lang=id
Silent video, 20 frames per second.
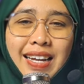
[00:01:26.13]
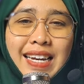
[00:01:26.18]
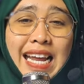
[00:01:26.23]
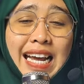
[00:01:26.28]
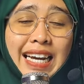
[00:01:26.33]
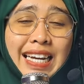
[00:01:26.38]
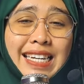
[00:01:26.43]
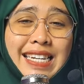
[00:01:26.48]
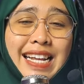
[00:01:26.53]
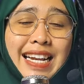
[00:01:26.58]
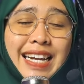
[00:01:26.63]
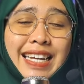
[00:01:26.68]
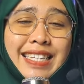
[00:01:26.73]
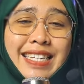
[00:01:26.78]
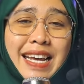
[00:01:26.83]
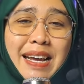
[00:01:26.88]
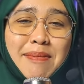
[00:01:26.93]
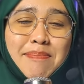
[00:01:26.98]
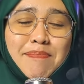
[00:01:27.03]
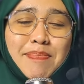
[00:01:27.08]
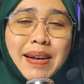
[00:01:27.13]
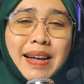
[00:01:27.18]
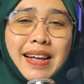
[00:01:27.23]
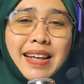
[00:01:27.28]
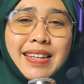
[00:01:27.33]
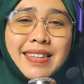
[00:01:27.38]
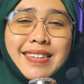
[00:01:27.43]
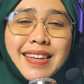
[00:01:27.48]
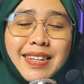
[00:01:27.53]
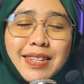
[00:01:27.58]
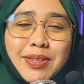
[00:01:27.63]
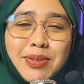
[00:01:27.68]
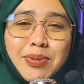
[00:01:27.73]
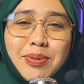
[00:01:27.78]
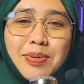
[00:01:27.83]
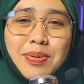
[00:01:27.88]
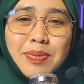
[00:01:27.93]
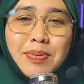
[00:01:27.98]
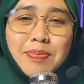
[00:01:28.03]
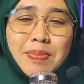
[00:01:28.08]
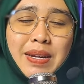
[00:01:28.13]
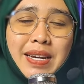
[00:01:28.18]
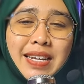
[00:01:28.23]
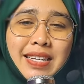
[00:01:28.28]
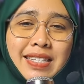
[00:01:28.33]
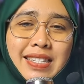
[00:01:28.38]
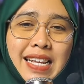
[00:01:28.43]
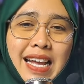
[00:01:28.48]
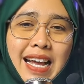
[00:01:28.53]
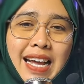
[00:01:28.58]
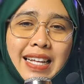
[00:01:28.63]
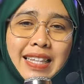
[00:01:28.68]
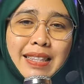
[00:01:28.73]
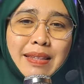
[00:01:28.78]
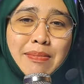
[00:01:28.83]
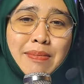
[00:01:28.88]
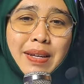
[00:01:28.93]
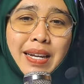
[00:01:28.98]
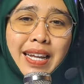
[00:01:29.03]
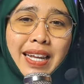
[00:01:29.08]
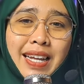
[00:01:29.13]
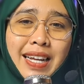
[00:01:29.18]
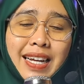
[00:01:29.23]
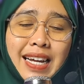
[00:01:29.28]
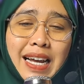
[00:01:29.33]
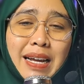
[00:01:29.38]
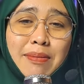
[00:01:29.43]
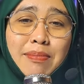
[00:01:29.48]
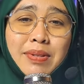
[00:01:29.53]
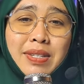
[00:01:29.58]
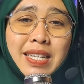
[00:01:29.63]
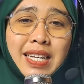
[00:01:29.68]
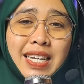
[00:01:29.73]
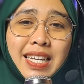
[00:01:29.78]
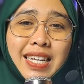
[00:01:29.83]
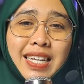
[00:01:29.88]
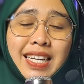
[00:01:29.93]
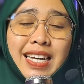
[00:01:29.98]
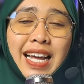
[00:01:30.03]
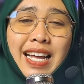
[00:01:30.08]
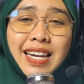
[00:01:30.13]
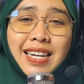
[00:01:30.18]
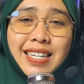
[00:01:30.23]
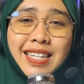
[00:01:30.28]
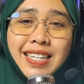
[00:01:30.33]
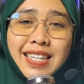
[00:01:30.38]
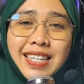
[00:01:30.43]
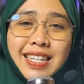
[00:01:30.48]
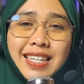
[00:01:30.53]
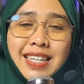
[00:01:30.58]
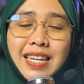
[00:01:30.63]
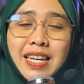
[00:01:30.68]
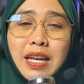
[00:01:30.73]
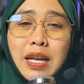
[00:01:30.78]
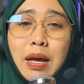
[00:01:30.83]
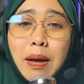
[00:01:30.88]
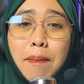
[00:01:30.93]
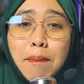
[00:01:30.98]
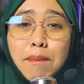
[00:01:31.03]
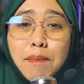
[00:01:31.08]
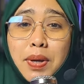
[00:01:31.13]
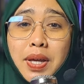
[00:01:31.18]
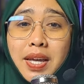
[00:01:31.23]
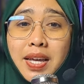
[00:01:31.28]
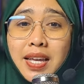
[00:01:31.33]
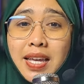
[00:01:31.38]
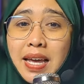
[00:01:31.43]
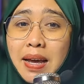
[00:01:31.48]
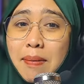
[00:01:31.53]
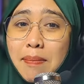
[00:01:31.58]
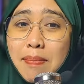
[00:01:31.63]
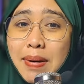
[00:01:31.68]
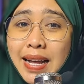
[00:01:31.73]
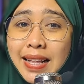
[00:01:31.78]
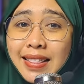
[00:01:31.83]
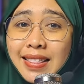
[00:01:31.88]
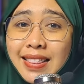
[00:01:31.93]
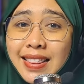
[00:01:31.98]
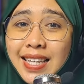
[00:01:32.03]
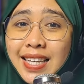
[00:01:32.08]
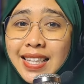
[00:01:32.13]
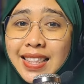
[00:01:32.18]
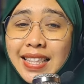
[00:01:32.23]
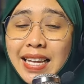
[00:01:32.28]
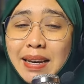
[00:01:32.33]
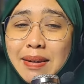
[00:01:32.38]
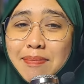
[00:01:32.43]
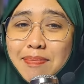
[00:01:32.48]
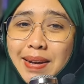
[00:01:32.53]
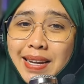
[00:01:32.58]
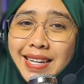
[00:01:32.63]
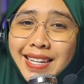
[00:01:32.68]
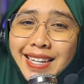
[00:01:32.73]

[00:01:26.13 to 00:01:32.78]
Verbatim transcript: Nah kendalanya apa? Yaitu pada saat merekam seringkali Micnya mati tanpa